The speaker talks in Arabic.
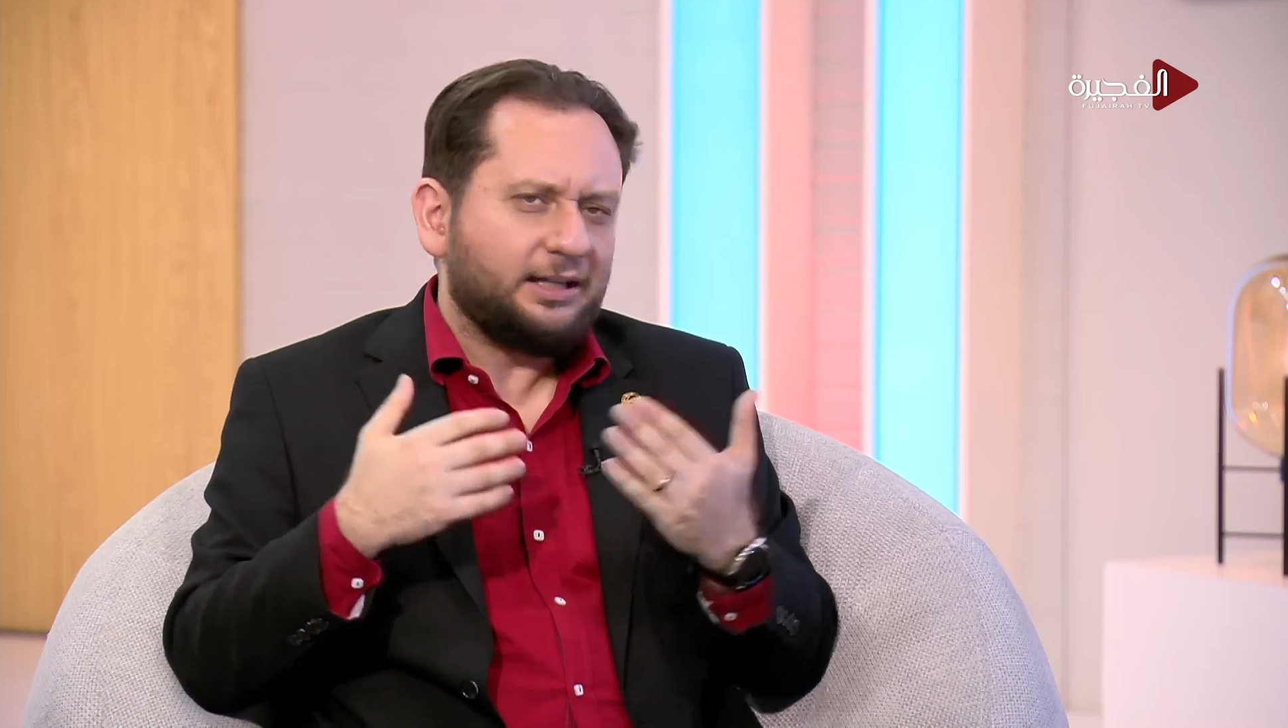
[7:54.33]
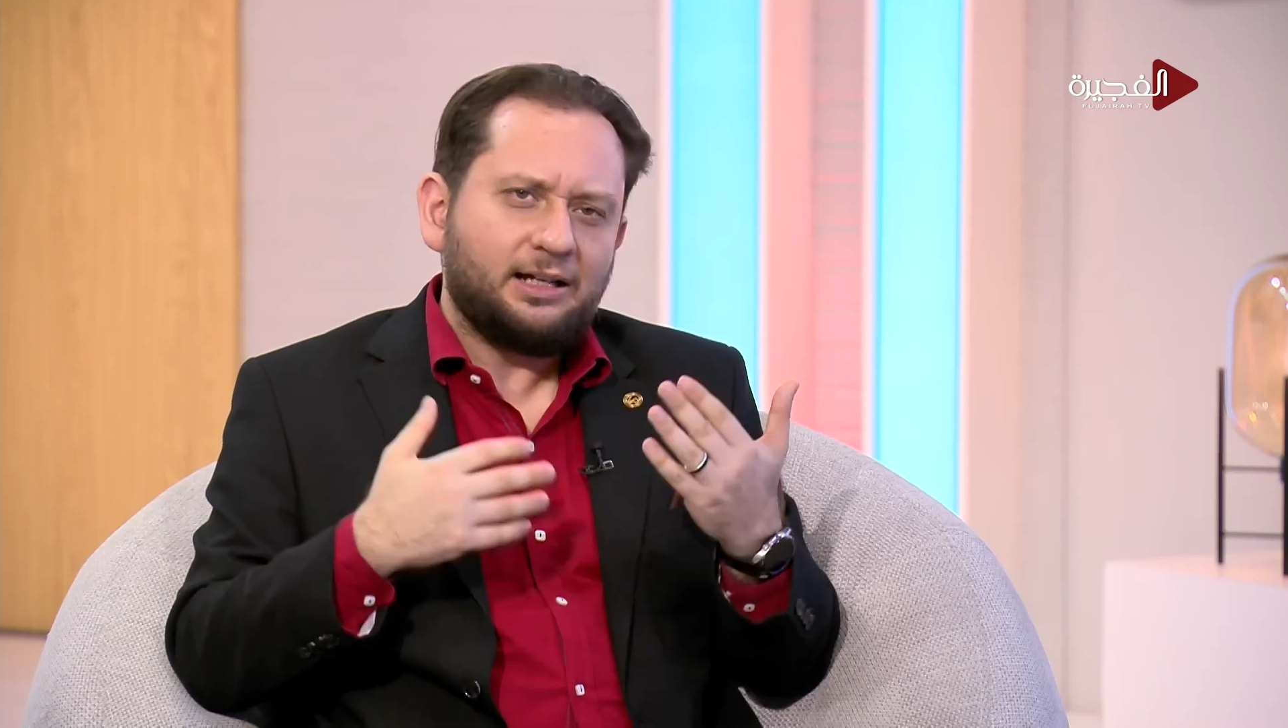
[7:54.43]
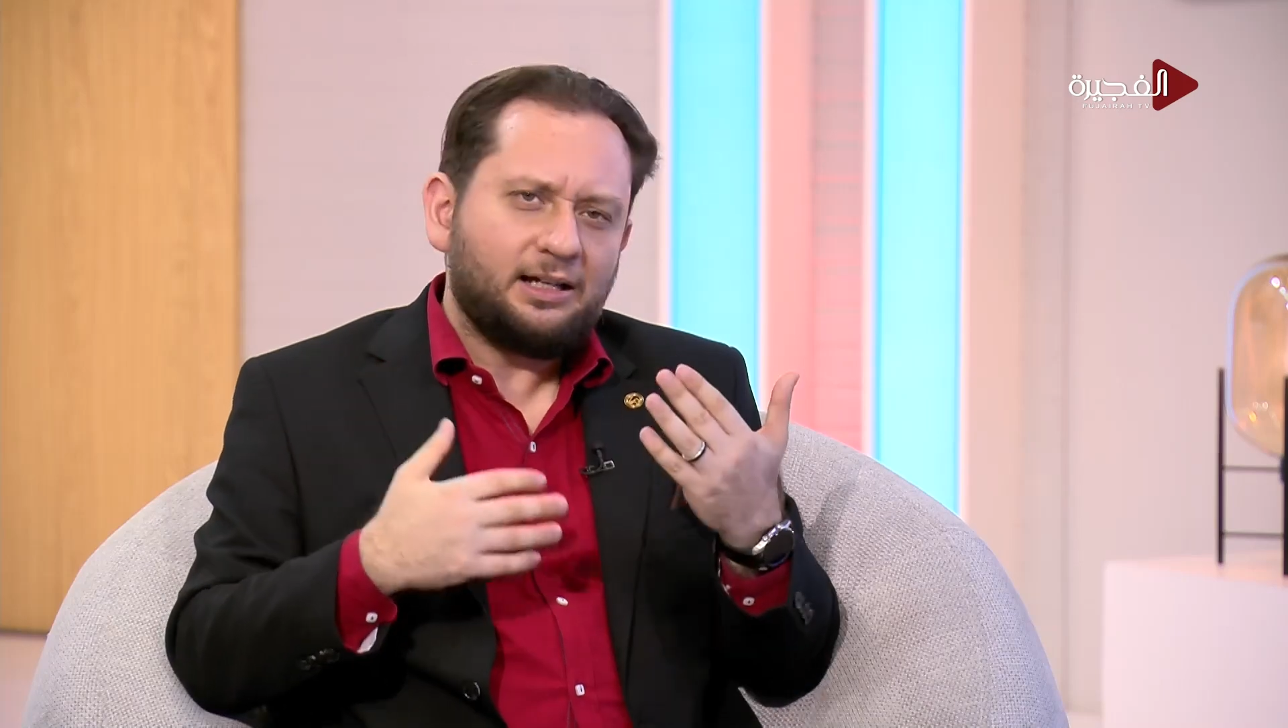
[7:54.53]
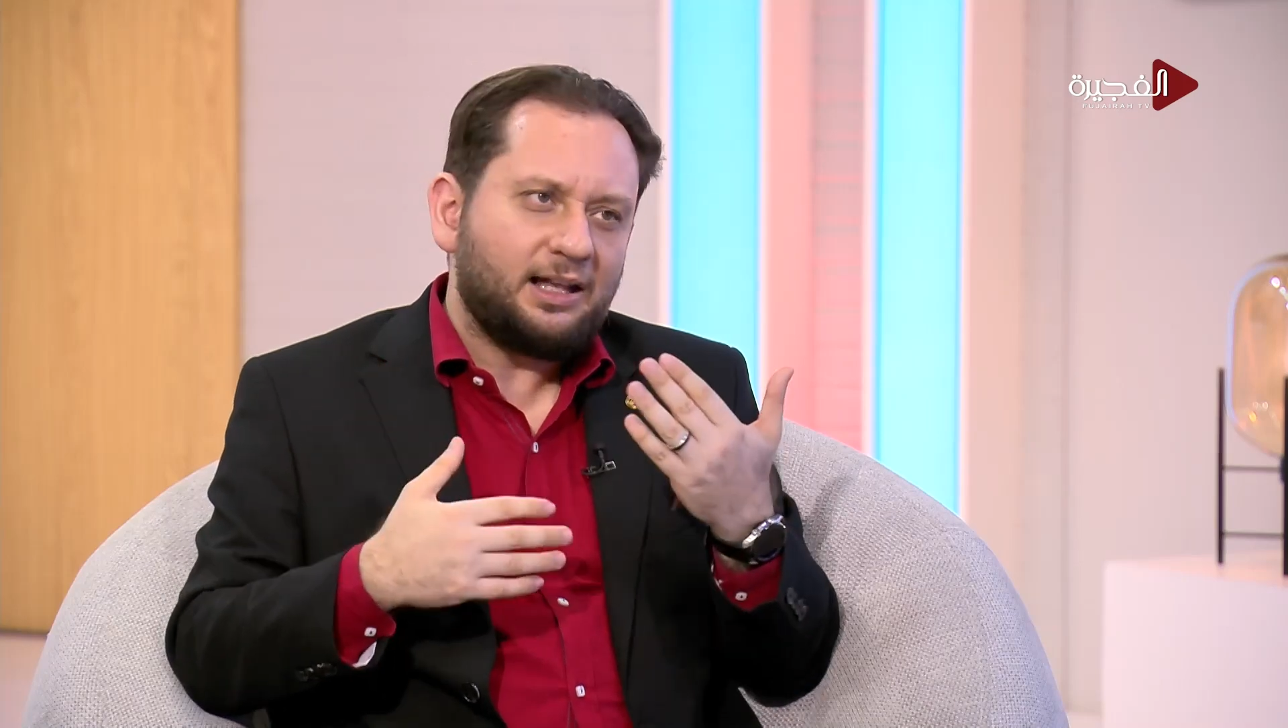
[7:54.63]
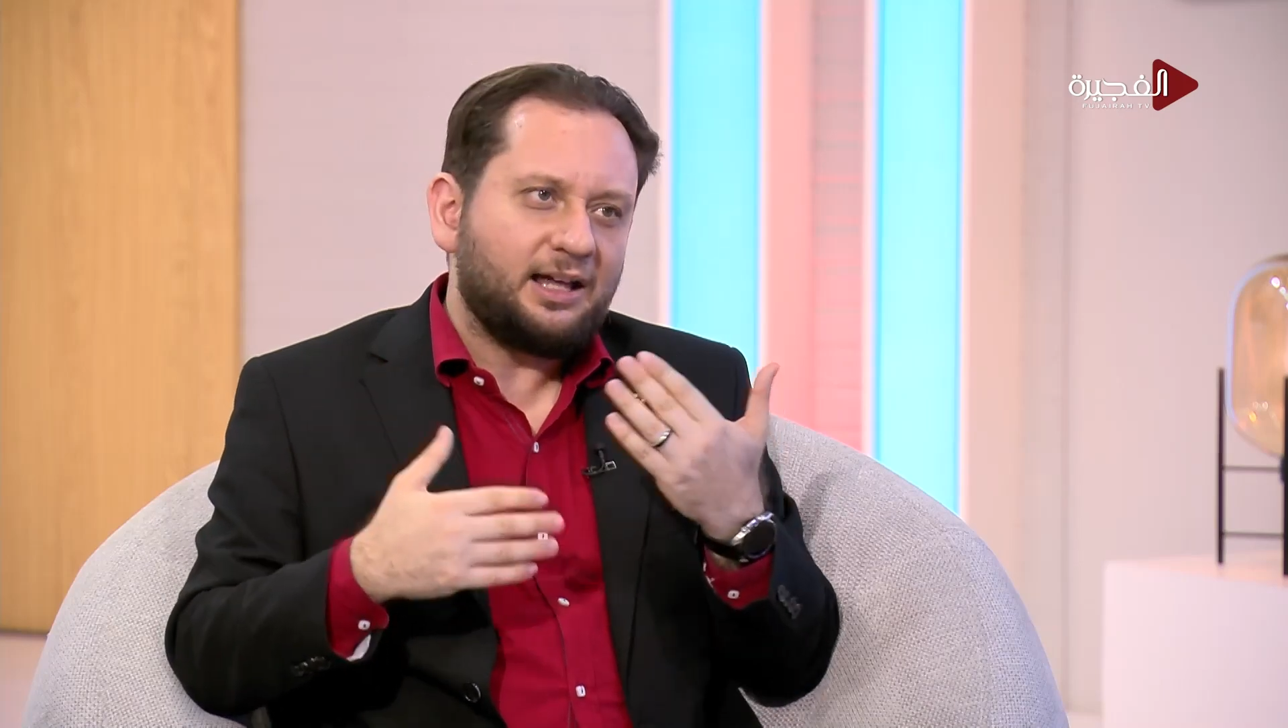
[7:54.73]

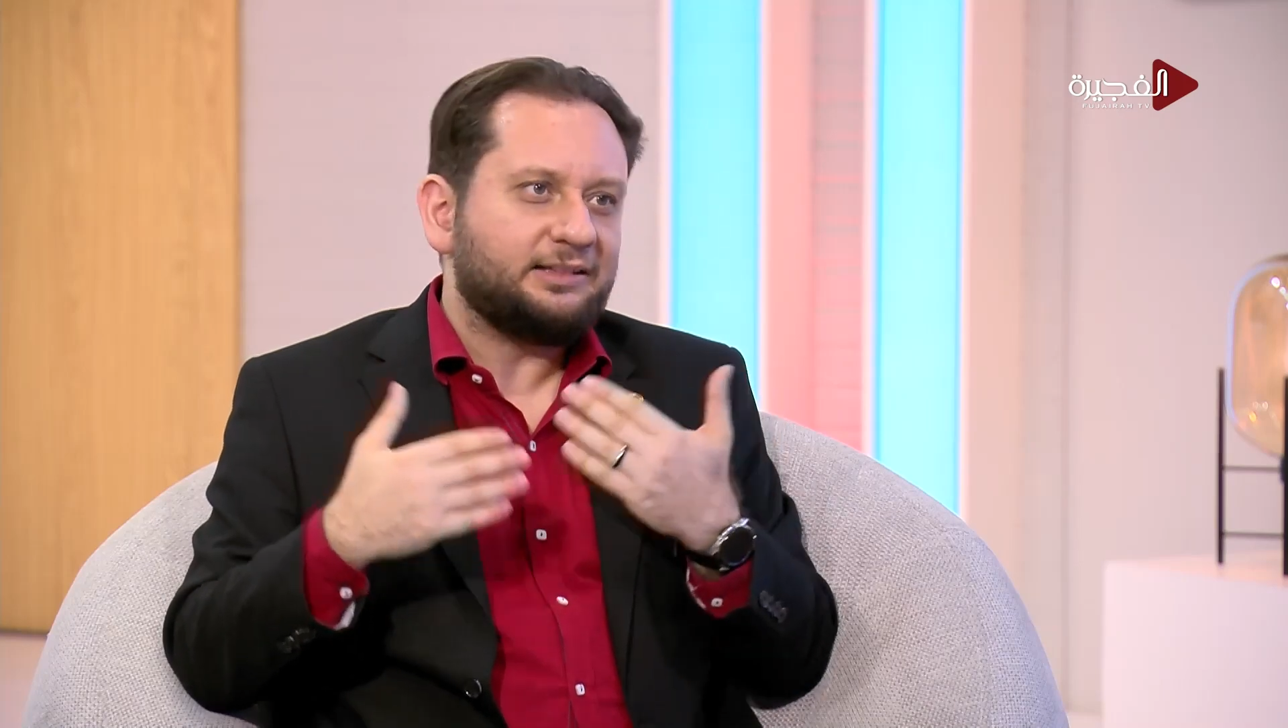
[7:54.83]
آه لا